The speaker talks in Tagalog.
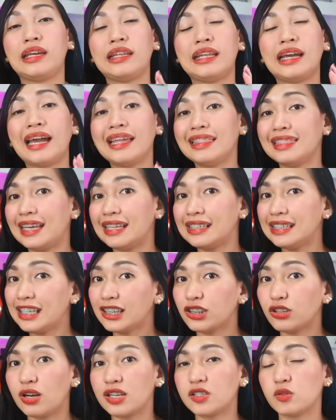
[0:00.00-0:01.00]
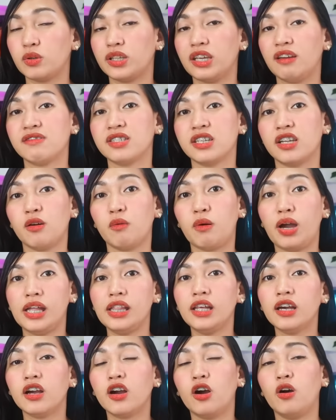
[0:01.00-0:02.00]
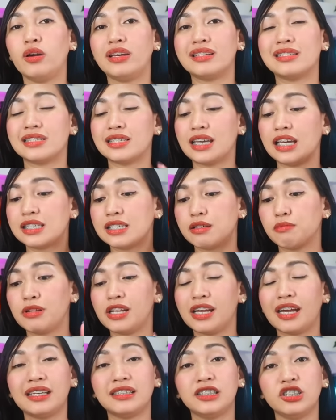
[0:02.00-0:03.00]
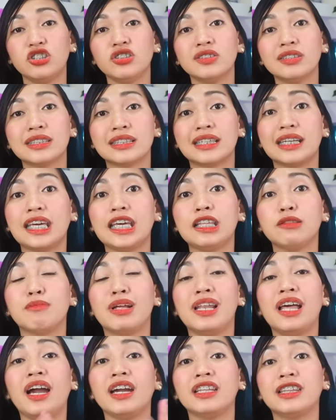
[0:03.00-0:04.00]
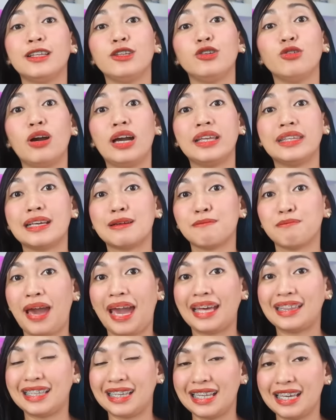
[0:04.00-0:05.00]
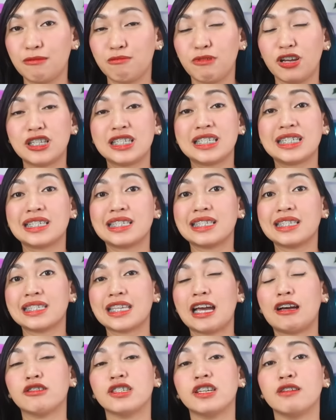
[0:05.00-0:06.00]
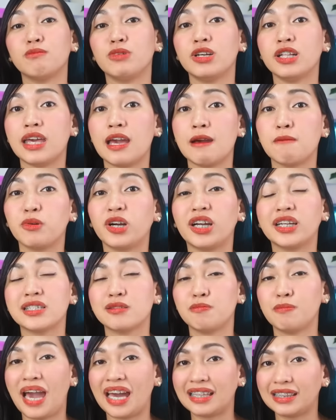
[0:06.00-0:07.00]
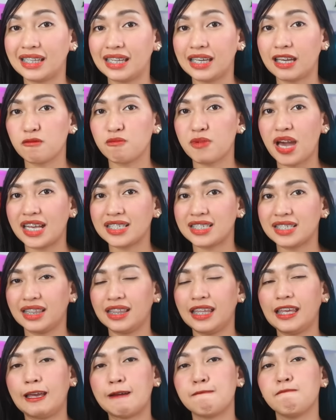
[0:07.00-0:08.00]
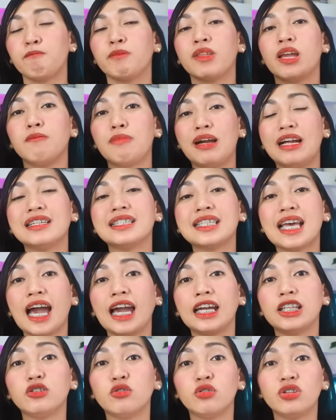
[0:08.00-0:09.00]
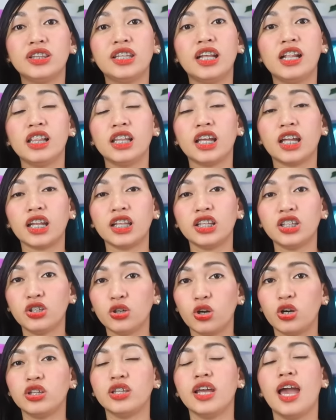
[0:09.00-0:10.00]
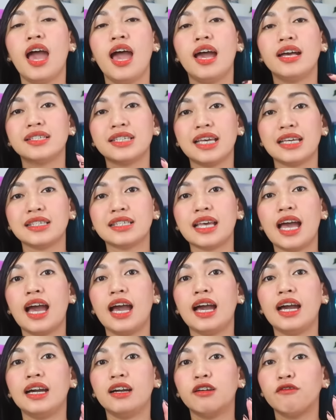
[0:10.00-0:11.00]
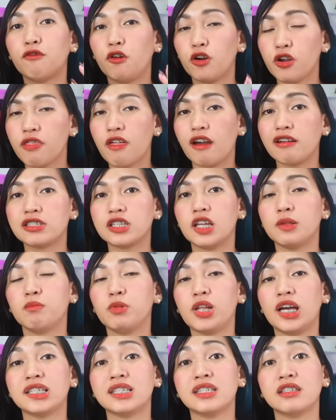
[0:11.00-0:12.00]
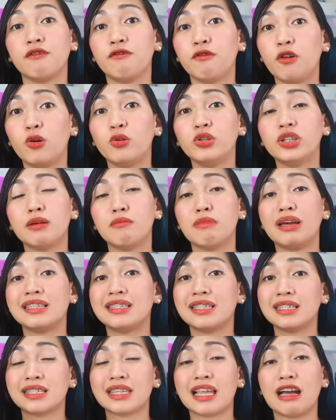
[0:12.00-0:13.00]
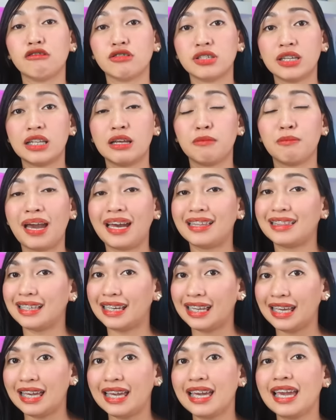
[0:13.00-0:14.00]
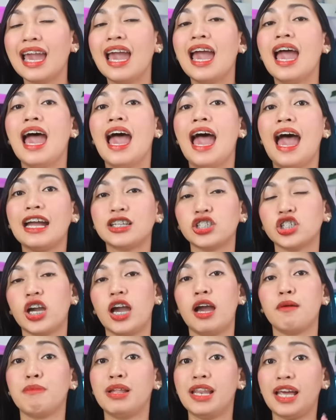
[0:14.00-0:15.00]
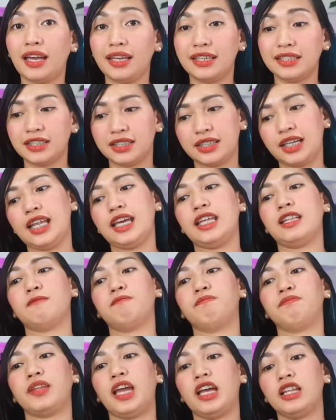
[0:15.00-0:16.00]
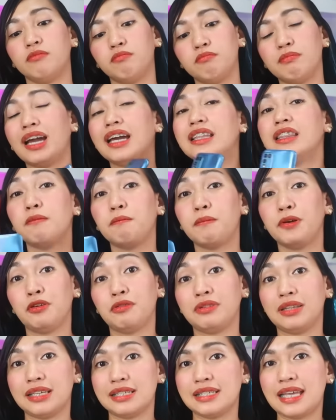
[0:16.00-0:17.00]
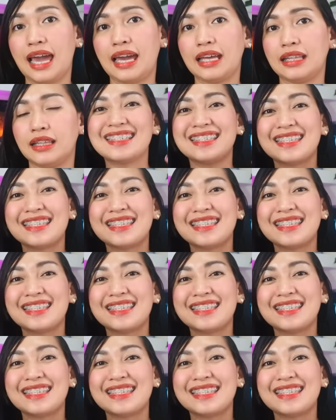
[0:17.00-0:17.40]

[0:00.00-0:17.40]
Kinaganda dito, as what I've said a while ago, is aside sa malaki na yung screen, malaki din yung kanyang battery. Meron na siyang 6,000 mAh battery capacity. Para sa akin, good deal na rin yun sa isang 4,000 plus na phone na may 6,000 na battery at saka malaking screen. At maganda pa yung design.